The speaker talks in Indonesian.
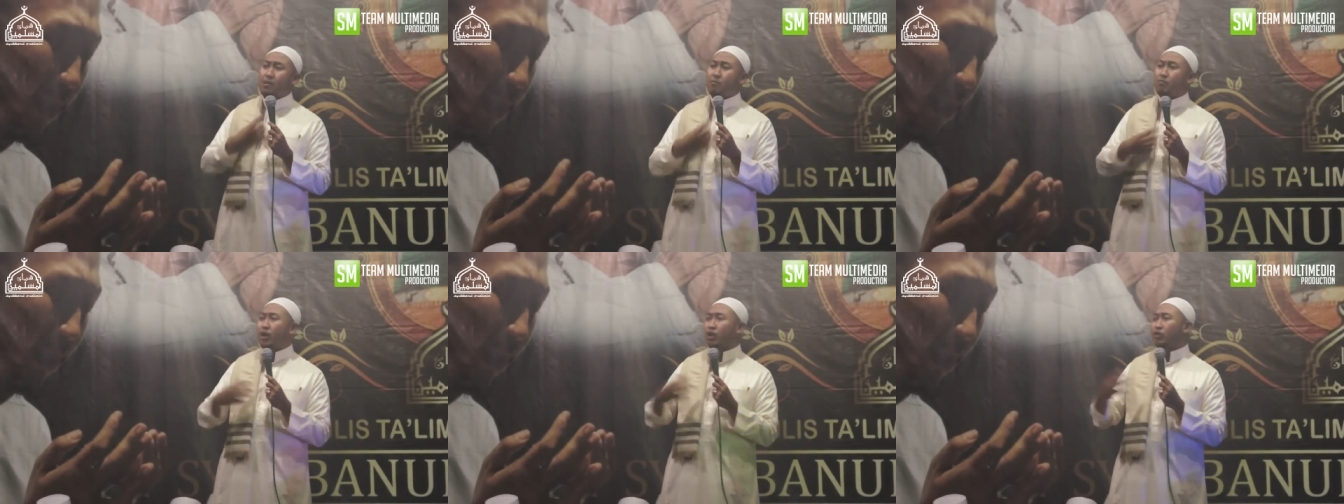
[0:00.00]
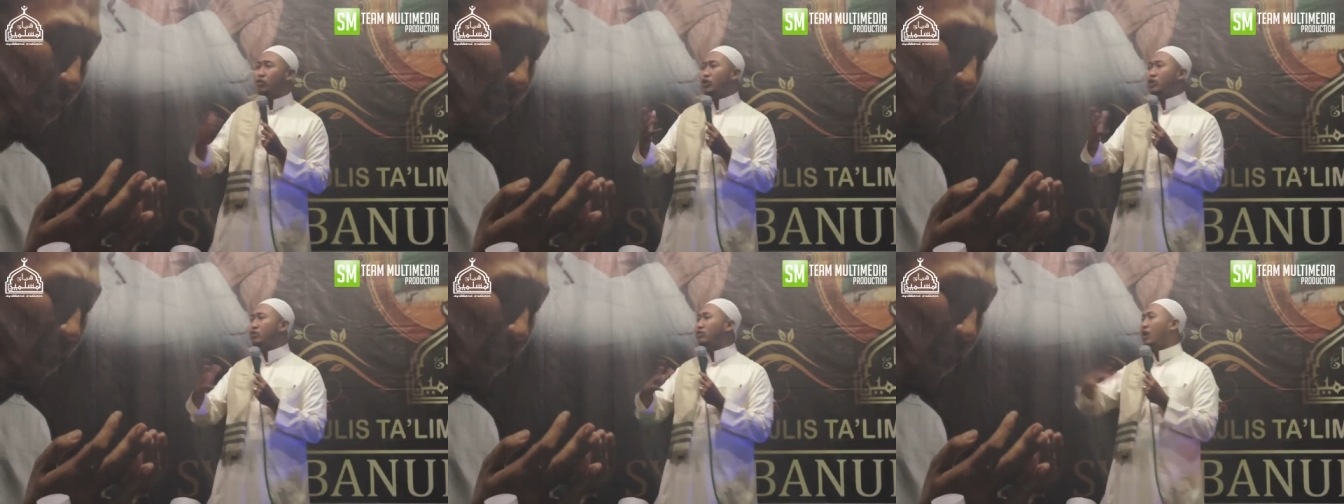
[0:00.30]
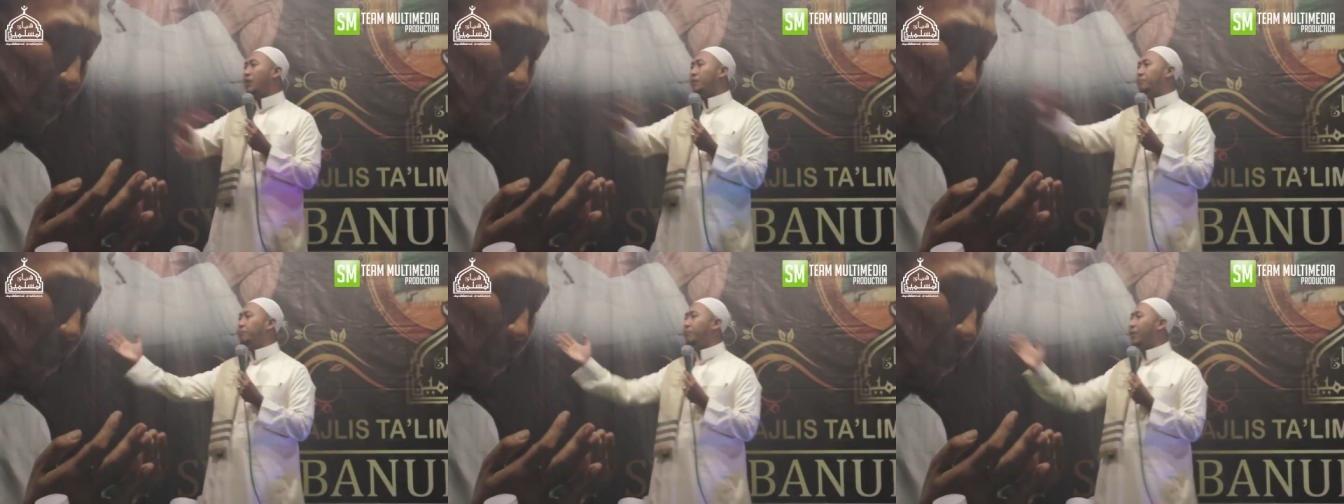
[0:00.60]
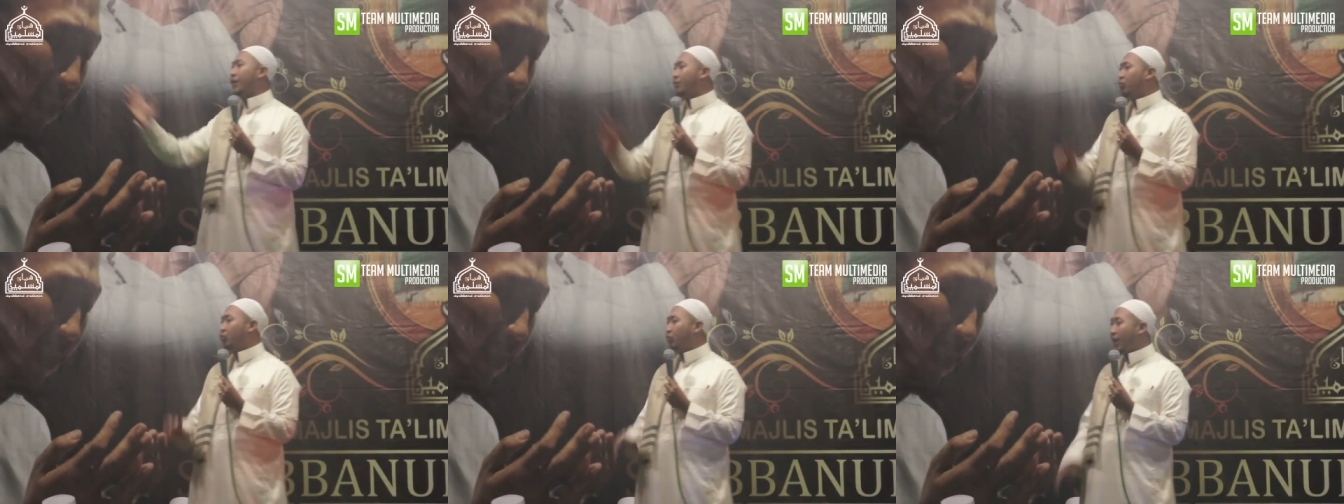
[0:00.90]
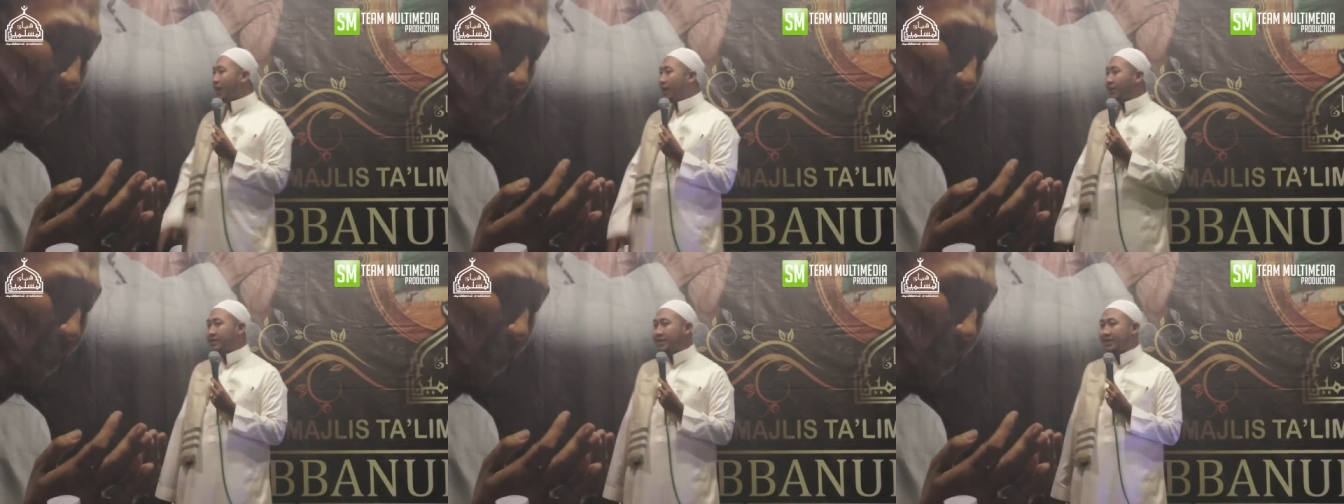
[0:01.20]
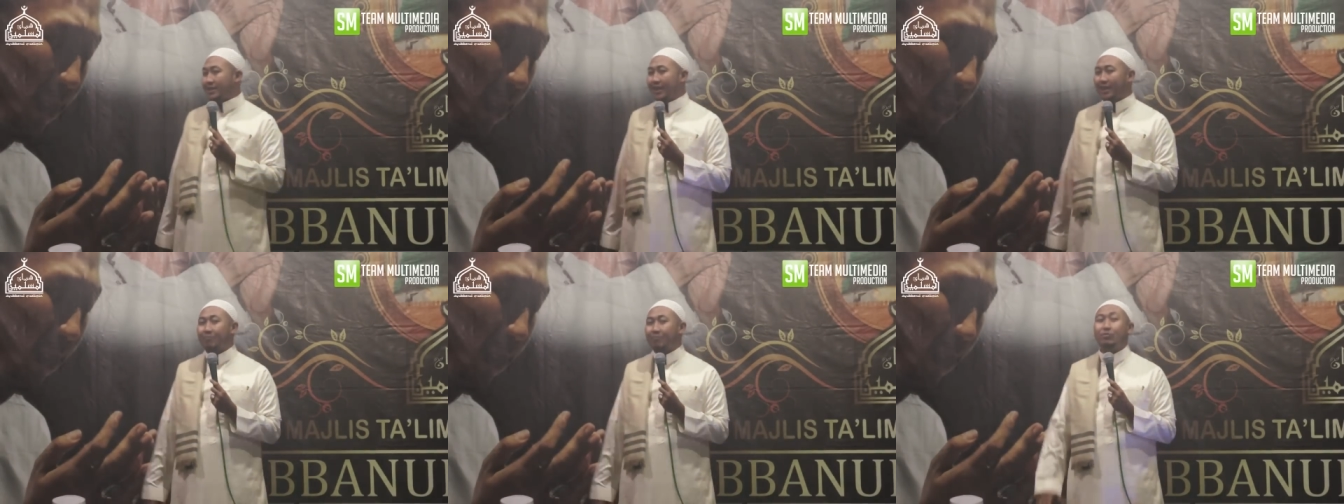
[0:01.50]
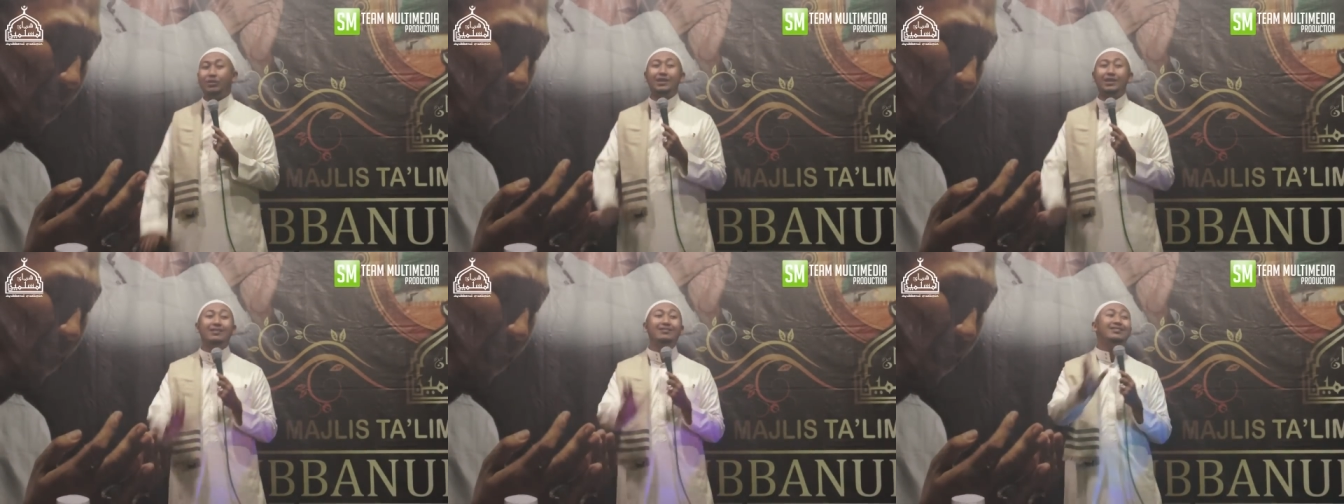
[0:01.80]
berarti carpak Quran nika
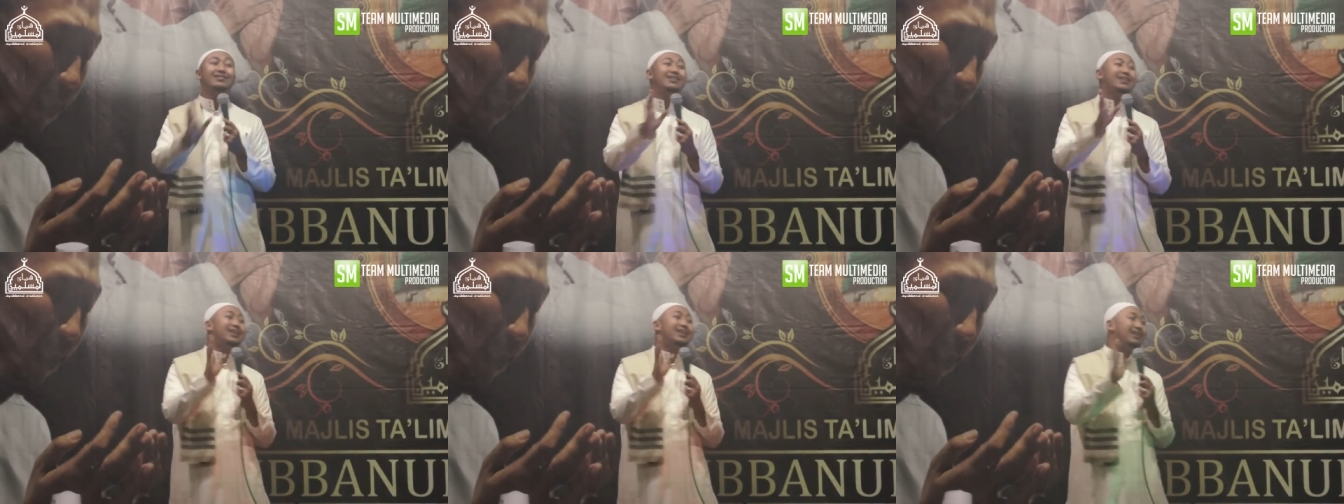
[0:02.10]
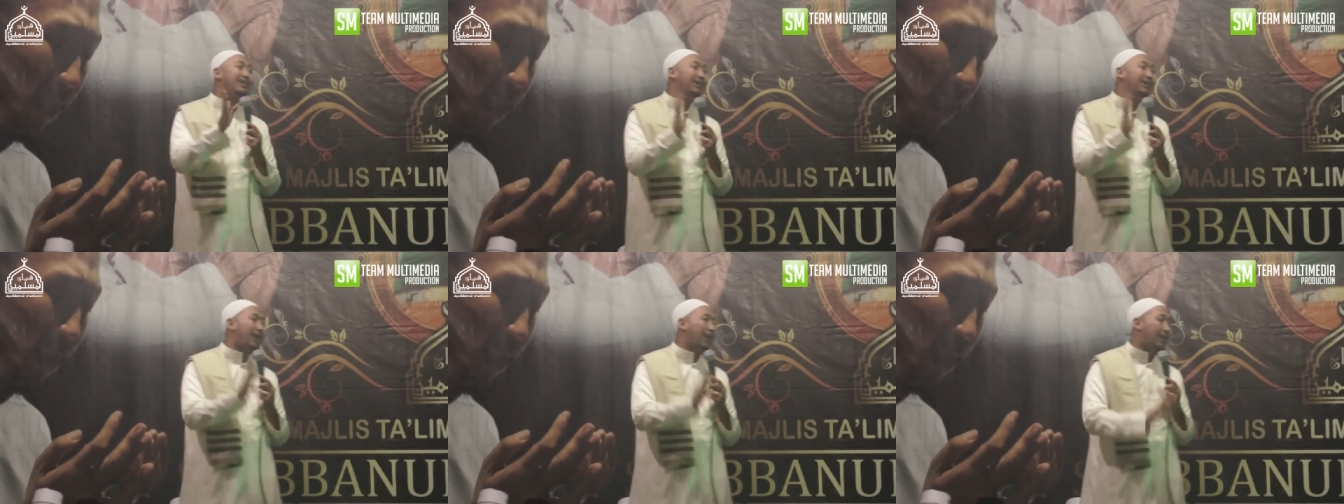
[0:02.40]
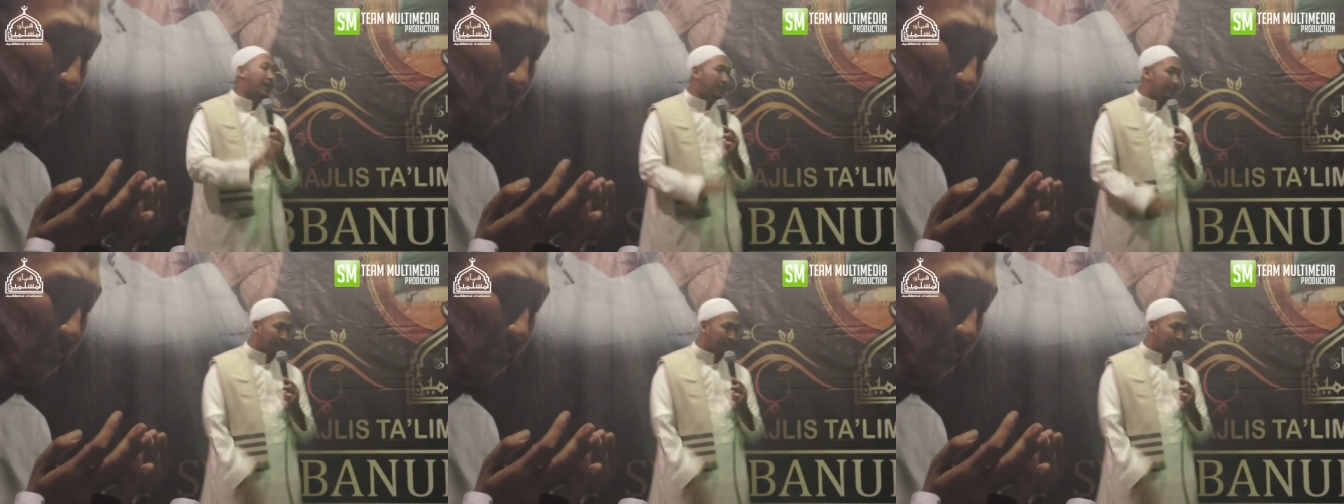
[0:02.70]
benih senika